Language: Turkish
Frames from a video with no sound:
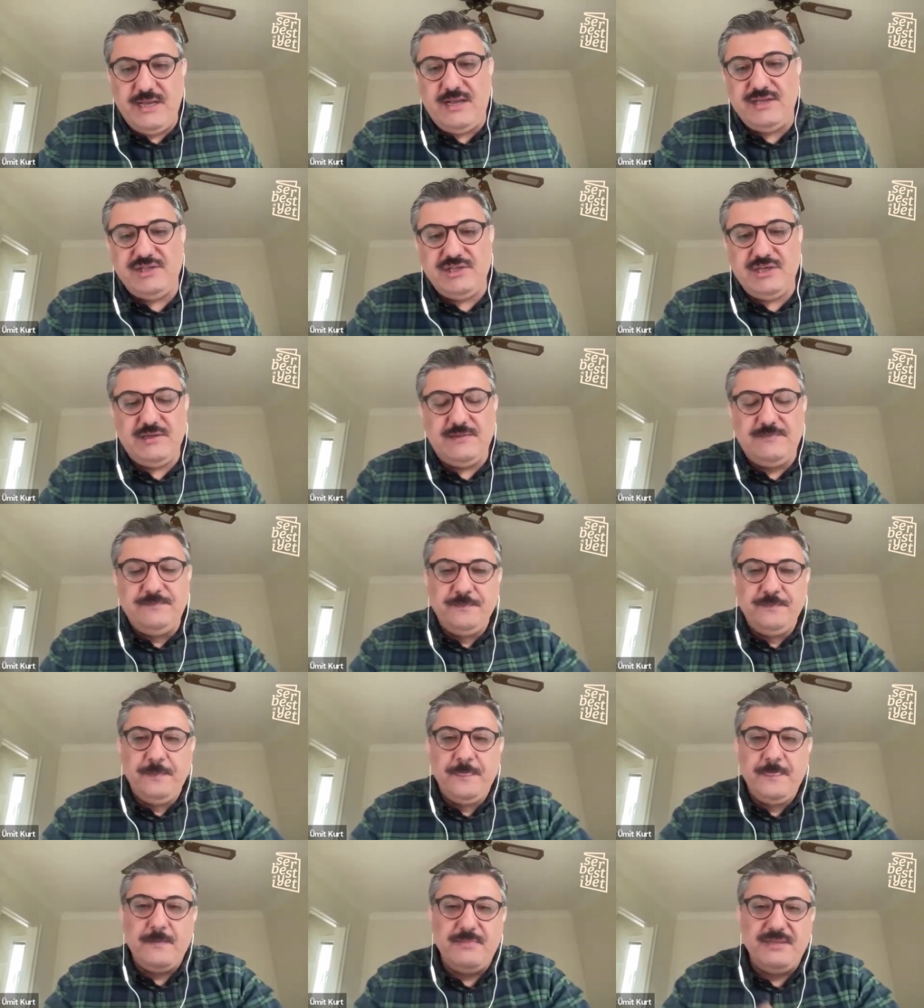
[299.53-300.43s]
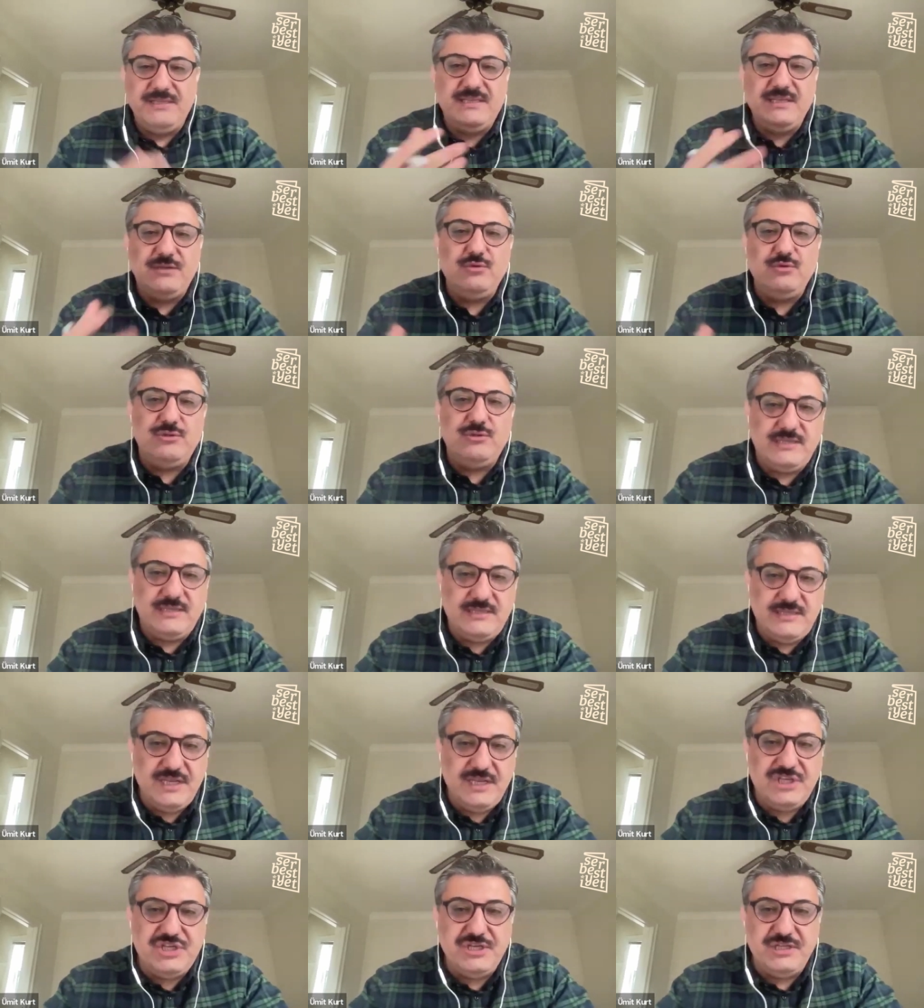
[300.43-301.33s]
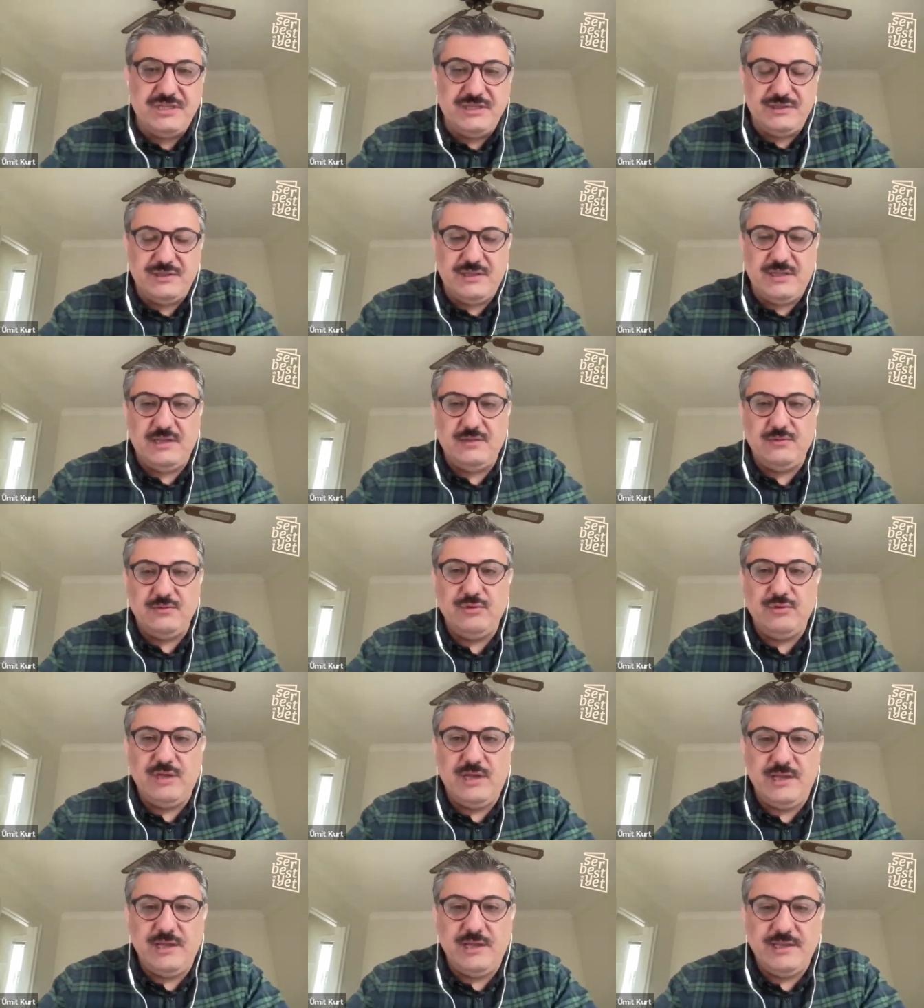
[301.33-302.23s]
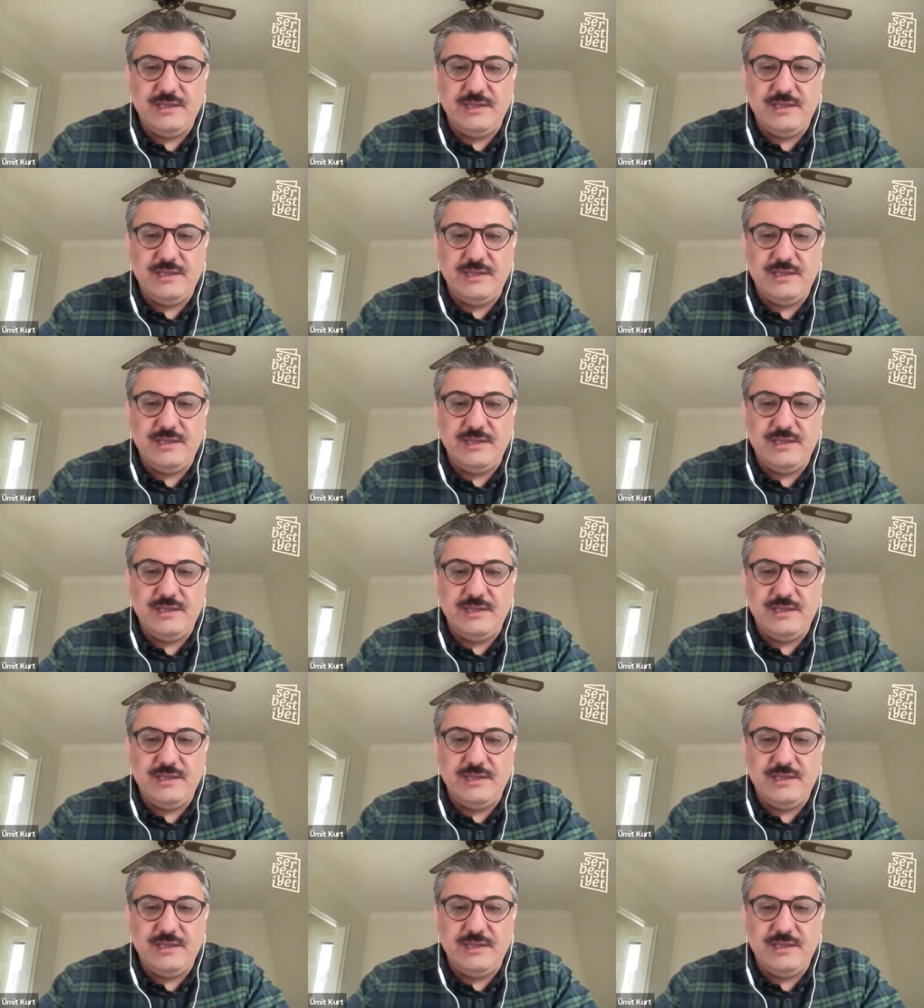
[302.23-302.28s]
Ancak 1882 yılında dünyaya